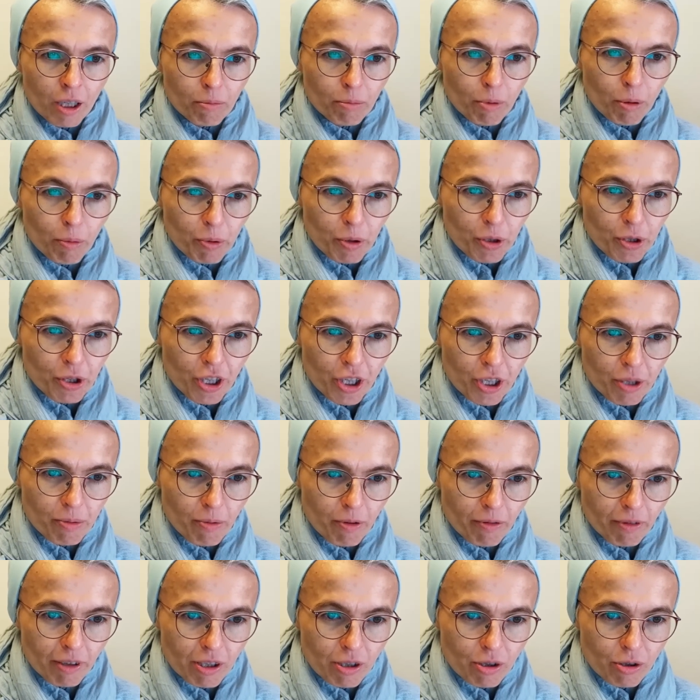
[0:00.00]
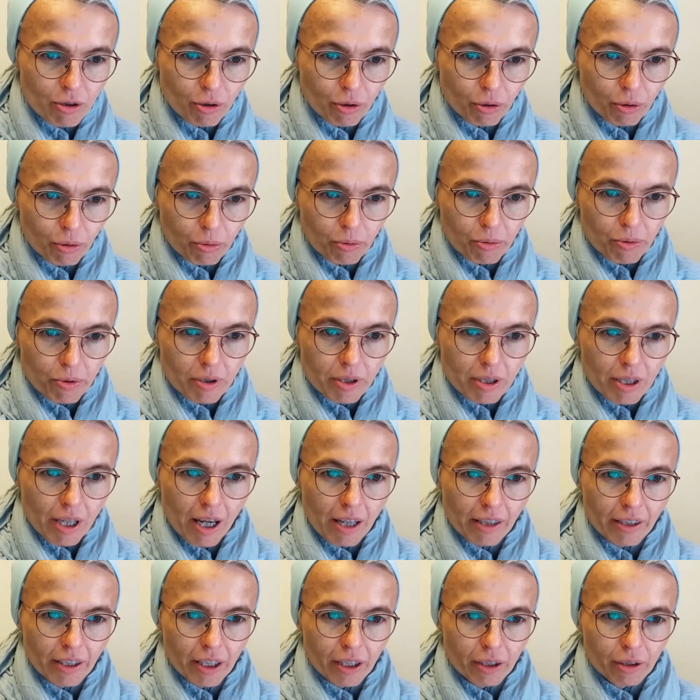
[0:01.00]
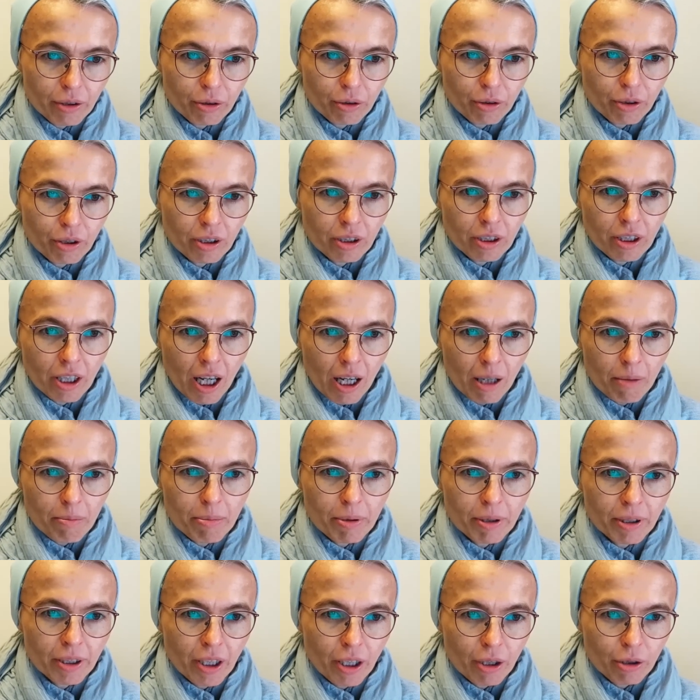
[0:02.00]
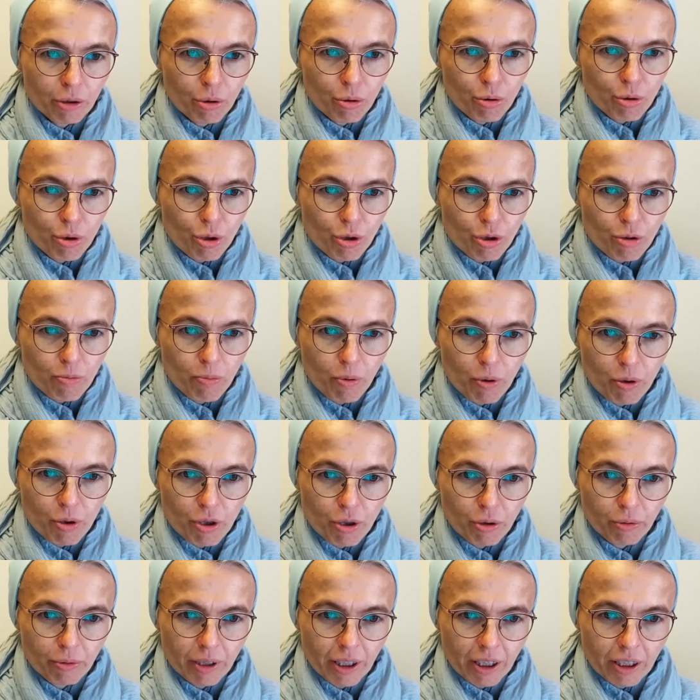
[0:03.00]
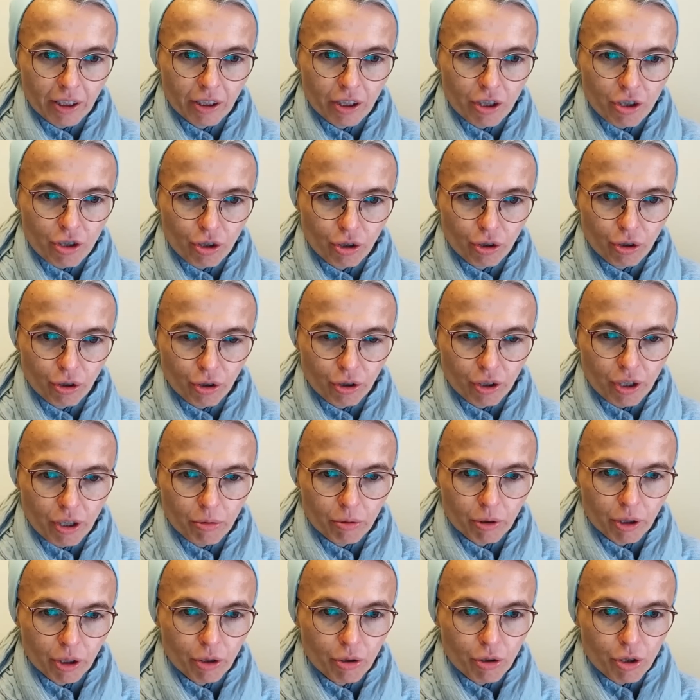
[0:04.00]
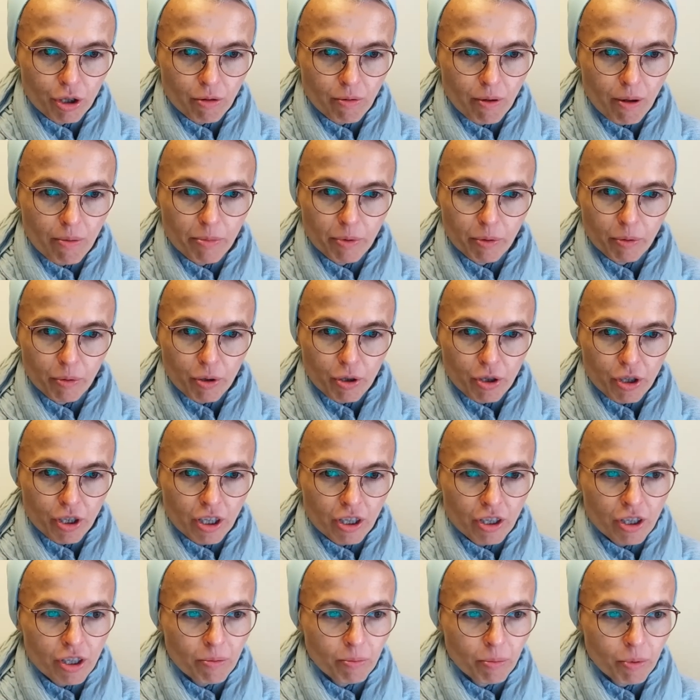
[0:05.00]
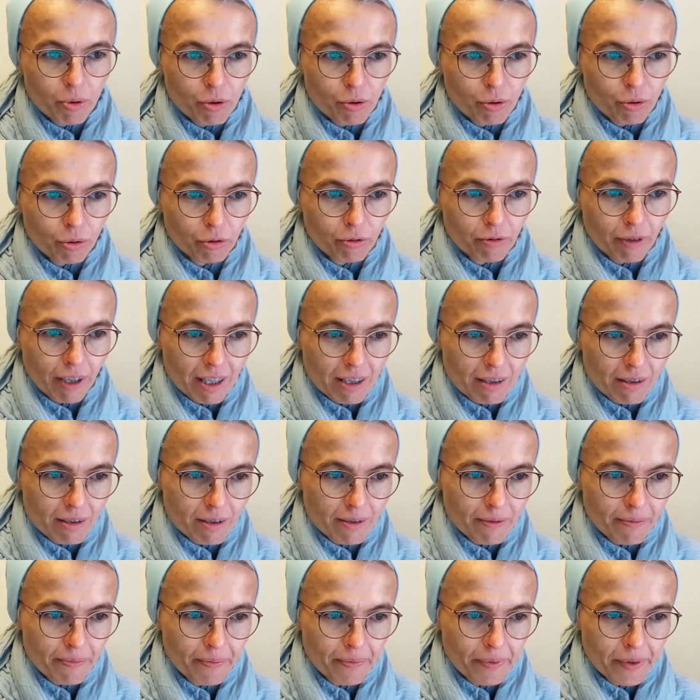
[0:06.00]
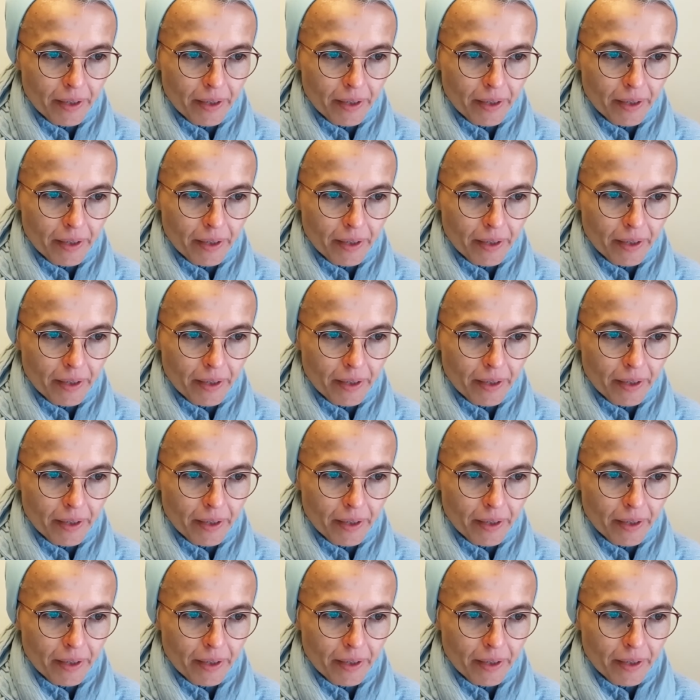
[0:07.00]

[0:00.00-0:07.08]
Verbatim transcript: Poprosiliśmy więc Tytusa, jak, e, aby, jak to już rozpoczął, tak też i dokonał tego dzieła miłosierdzia pośród Was.